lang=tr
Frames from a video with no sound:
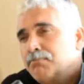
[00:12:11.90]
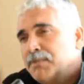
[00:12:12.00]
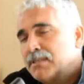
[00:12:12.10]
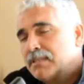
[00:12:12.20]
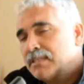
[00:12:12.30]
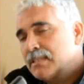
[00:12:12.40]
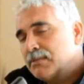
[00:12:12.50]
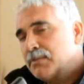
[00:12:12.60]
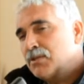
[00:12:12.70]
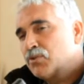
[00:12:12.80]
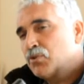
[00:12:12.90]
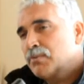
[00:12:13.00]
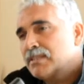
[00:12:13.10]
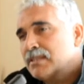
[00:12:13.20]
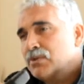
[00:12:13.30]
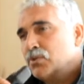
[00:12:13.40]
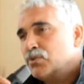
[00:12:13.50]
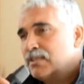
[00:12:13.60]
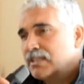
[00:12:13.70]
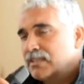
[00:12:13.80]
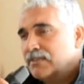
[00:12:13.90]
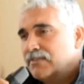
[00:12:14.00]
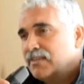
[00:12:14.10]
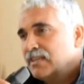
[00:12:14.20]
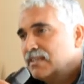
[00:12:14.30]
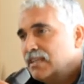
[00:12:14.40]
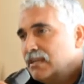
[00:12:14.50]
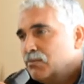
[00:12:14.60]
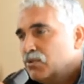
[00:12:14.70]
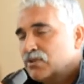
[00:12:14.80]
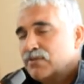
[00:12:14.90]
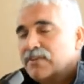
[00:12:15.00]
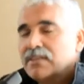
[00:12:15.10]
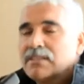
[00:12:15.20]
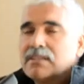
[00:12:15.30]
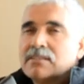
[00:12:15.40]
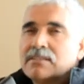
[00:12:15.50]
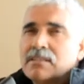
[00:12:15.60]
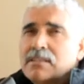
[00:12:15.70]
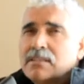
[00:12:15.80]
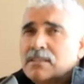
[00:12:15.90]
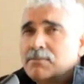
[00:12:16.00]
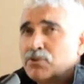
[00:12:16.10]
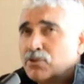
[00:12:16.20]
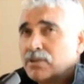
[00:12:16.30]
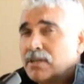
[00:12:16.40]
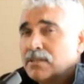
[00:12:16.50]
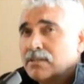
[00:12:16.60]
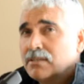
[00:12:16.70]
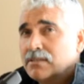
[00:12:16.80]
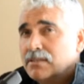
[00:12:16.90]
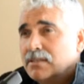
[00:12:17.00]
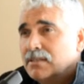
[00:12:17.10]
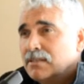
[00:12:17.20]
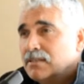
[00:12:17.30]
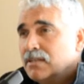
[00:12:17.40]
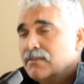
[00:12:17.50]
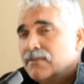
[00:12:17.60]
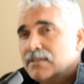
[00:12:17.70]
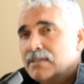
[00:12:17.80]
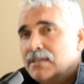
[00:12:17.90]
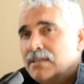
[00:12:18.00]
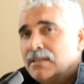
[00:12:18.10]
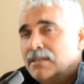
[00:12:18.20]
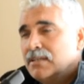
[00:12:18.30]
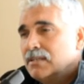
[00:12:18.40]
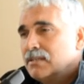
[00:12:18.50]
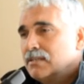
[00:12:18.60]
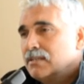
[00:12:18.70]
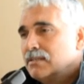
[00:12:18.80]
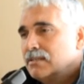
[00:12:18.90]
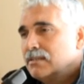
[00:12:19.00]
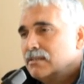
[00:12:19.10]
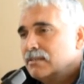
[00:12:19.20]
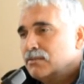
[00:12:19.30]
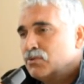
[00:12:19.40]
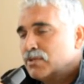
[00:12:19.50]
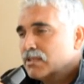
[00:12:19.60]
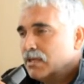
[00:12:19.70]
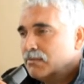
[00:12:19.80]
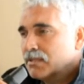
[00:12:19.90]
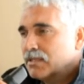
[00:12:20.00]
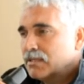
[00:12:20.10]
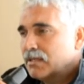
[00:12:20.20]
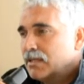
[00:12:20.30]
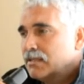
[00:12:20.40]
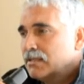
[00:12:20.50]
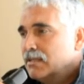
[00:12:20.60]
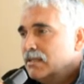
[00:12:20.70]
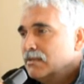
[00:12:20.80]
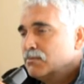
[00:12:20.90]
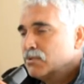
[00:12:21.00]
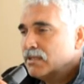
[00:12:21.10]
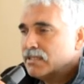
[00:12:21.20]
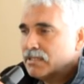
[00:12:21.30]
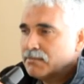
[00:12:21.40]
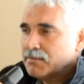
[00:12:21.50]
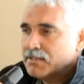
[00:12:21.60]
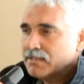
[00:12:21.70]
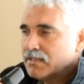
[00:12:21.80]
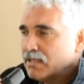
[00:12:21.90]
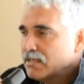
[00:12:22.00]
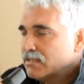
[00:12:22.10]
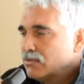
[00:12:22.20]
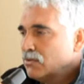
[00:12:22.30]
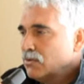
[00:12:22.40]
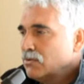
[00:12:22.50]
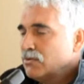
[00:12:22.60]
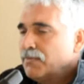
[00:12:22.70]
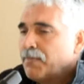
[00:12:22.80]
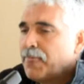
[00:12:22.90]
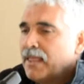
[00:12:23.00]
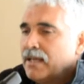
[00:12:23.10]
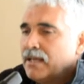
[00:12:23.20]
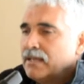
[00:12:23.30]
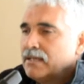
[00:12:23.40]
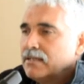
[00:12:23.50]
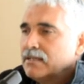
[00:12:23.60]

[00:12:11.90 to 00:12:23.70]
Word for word: biz işletmeyi kurmazdan önceki fiyatıyla bugünkü fiyat arasında iki buçuk kat daha fazla e, ücret almaktadırlar. Bu da işletmemizin sayesinde oldu. E,